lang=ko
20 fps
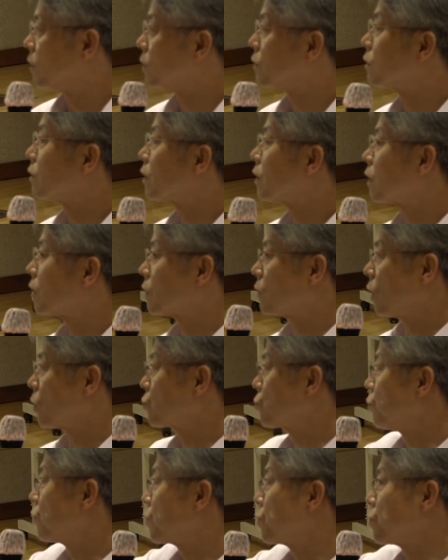이런 게 딱
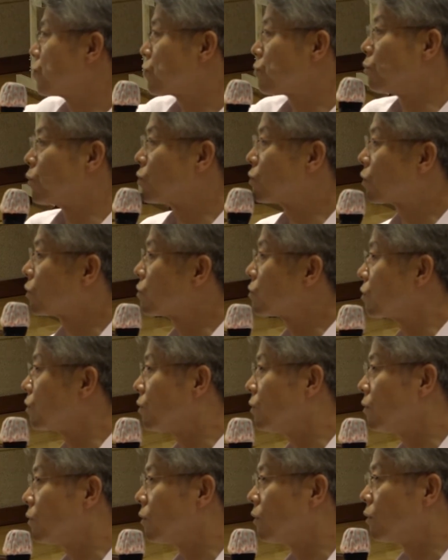정해져 있으면
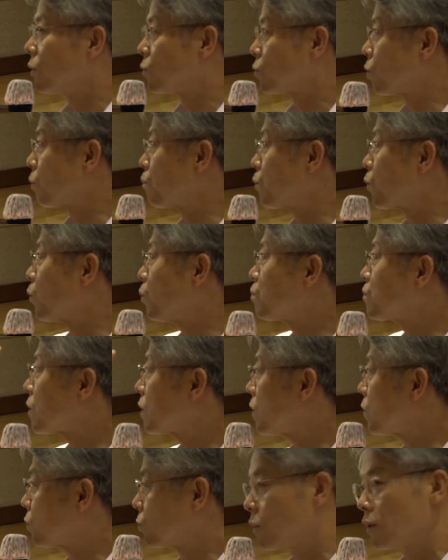어쩌겠어요? 전 필요
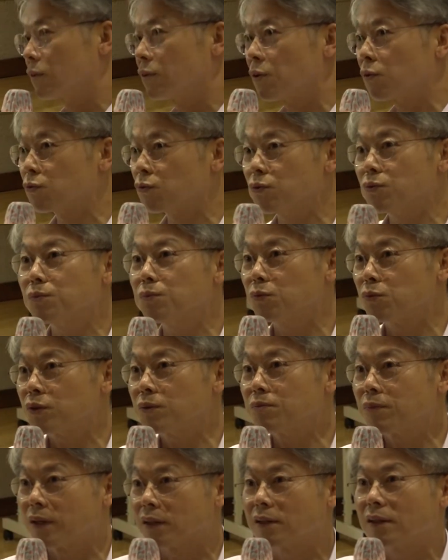없잖아요. 그냥 그대로
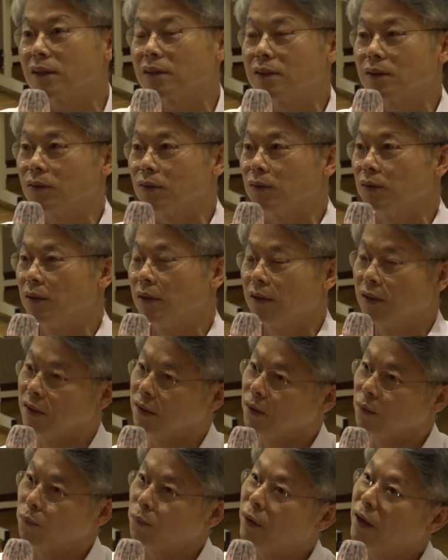꾸리면 될 거 아니에요.
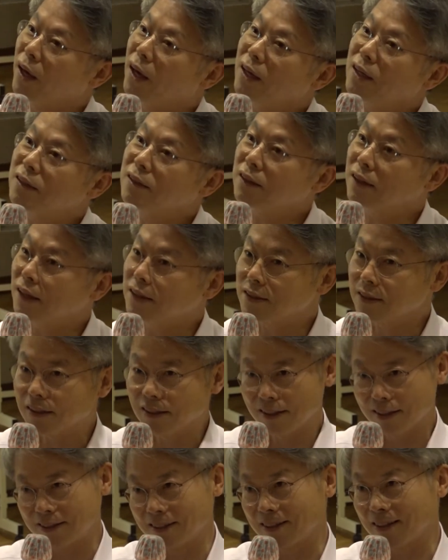왜 이걸 안
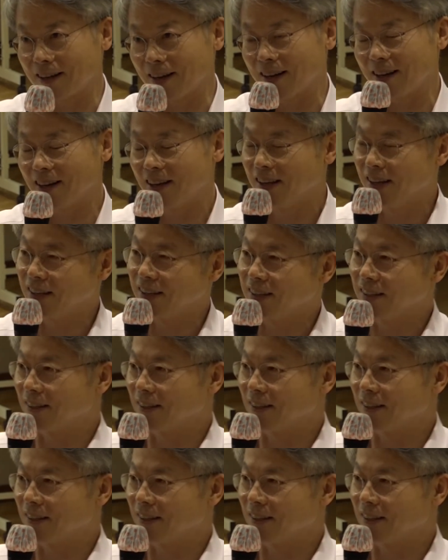정해놨을까?